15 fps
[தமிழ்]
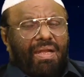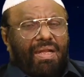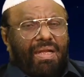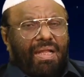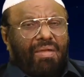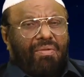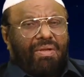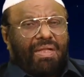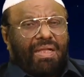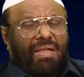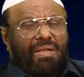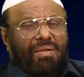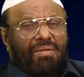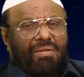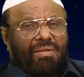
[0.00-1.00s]
இல்லைன்னா அவருக்கு
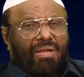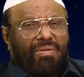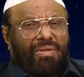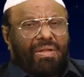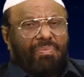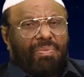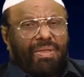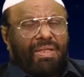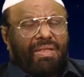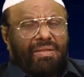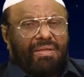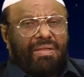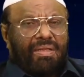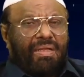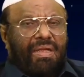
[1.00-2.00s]
அவர் எப்படி
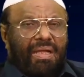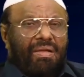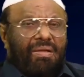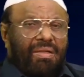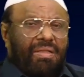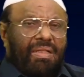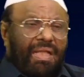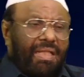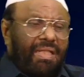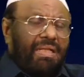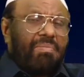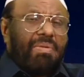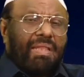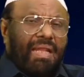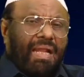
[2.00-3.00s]
இதுக்கு
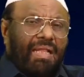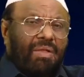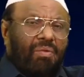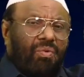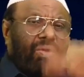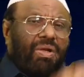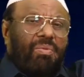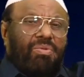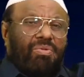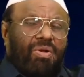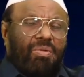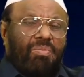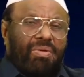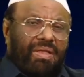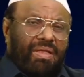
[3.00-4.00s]
பதில் அதை கொடுன்னு இப்படி
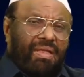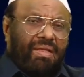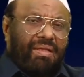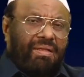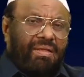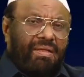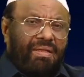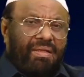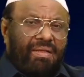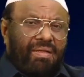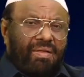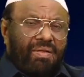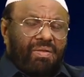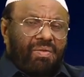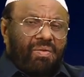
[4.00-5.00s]
சொல்ல முடியும்
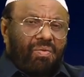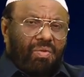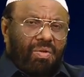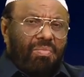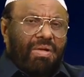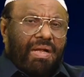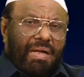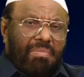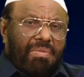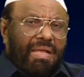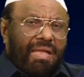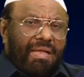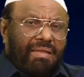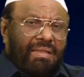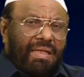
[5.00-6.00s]
நோன்பு
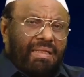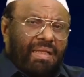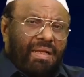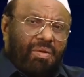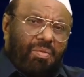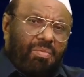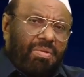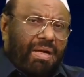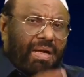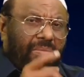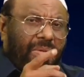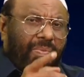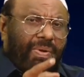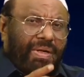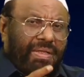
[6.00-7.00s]
கடமையாக இருந்தால் தான் நோன்பு
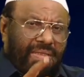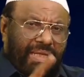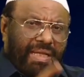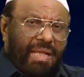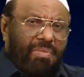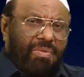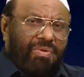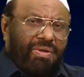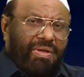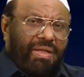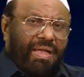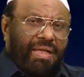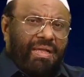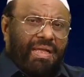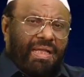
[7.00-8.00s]
கடமைப்பா நீ செய்யாமல்
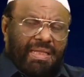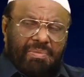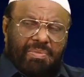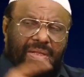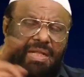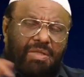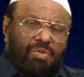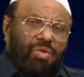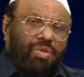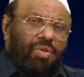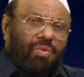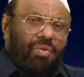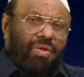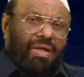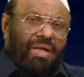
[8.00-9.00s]
விட்டுருக்க அதுக்கு பதிலாக சோத்தை
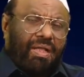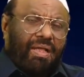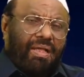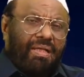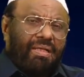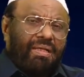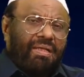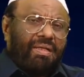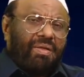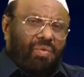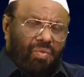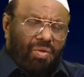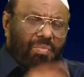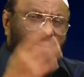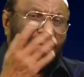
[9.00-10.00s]
கொடுங்கலாம்
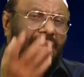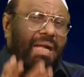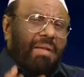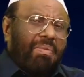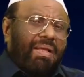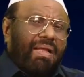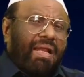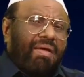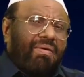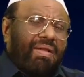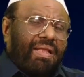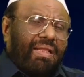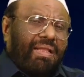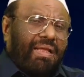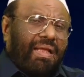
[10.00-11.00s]
நோம்பே இல்லை அவர்
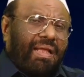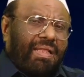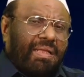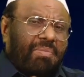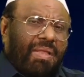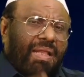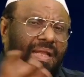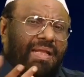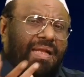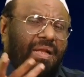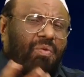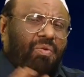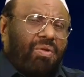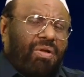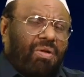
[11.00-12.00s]
எது அதுக்கு பதிலாக என்ன
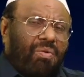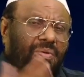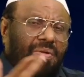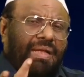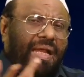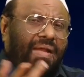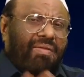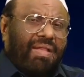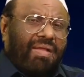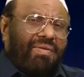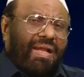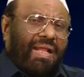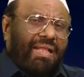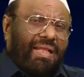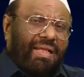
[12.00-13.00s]
கொடுக்கணும் ஒன்றும் கேள்வி தான்
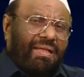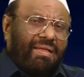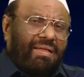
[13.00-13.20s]
வராத